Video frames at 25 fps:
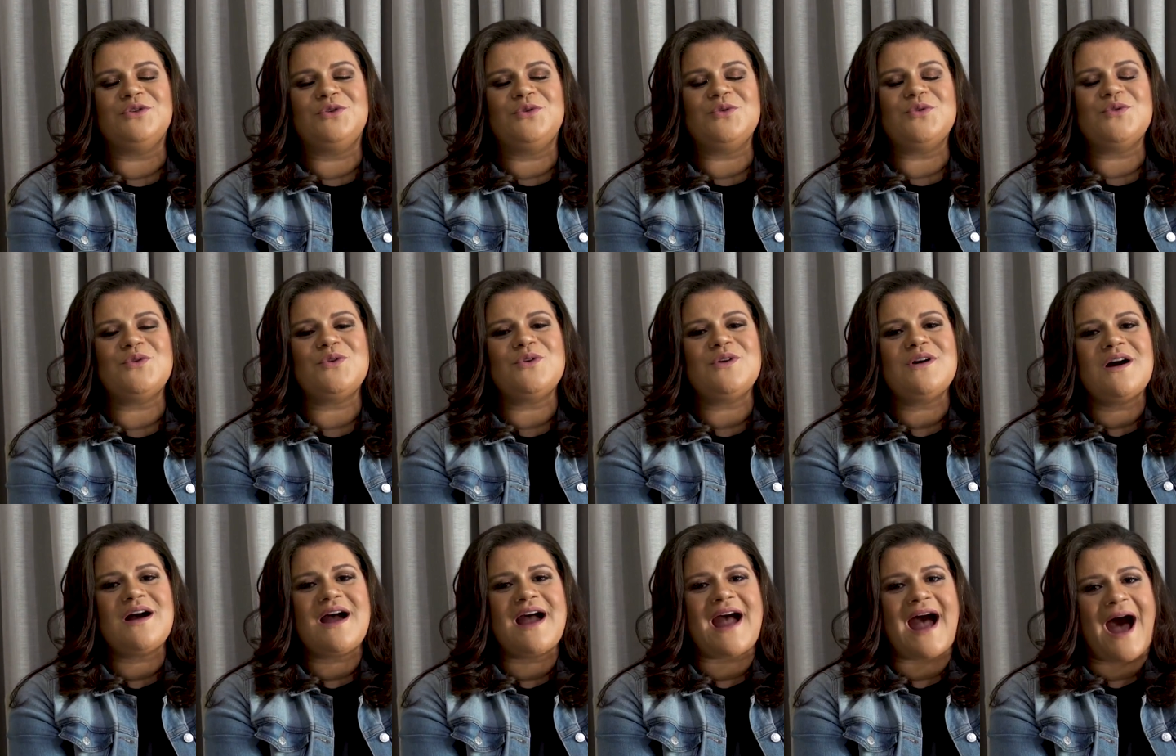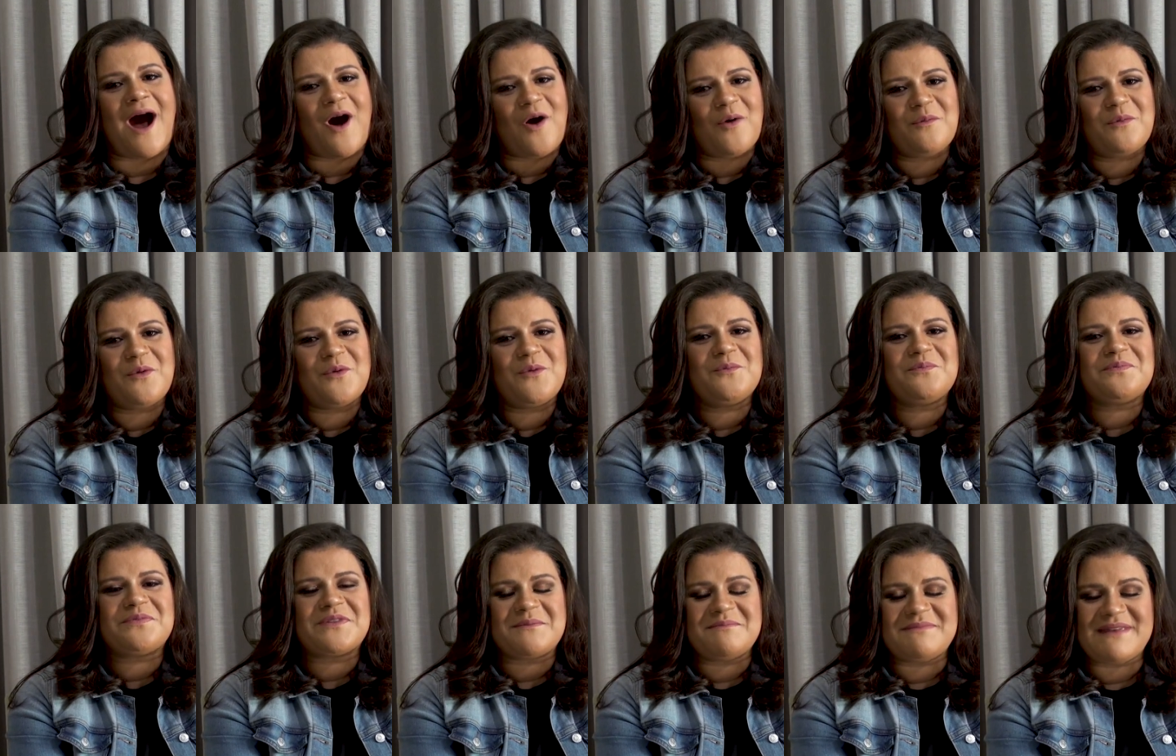do
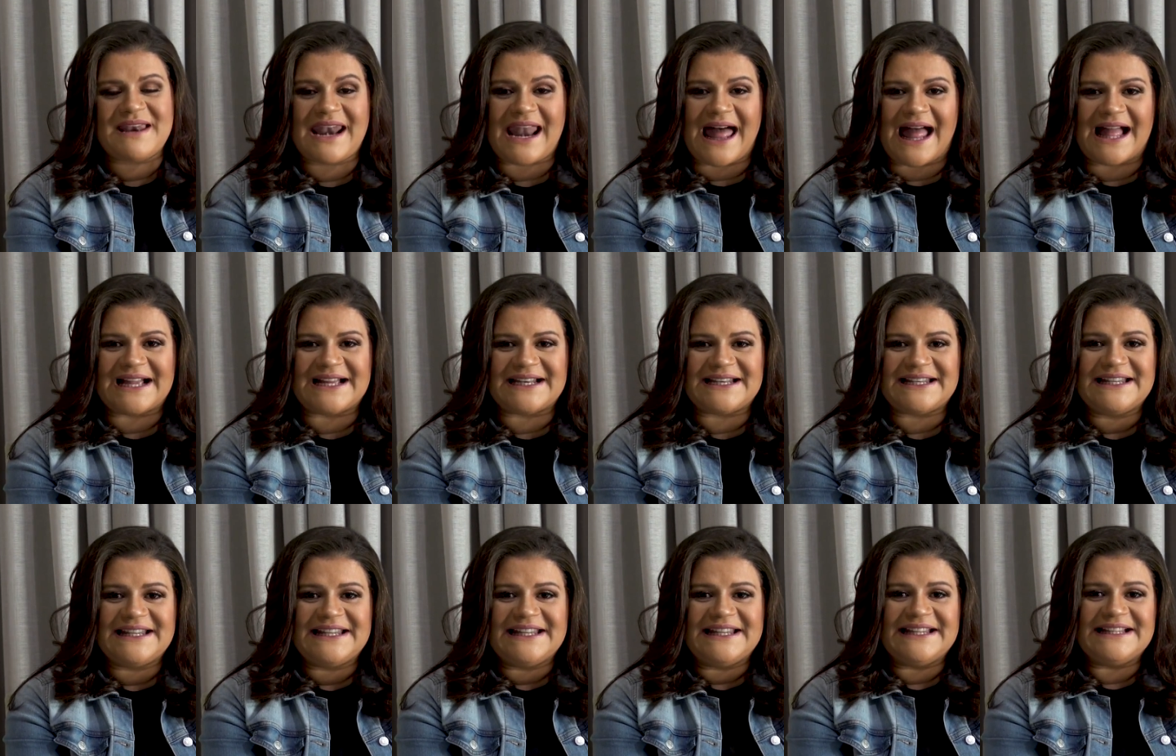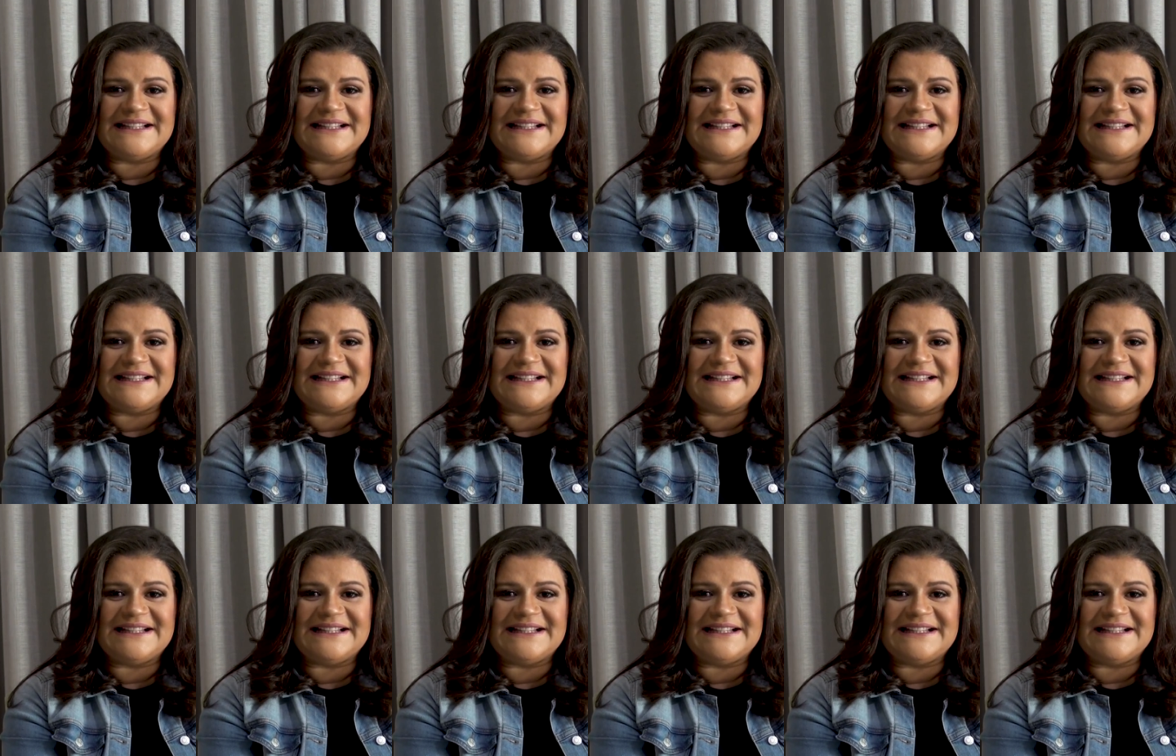álbum Milagre.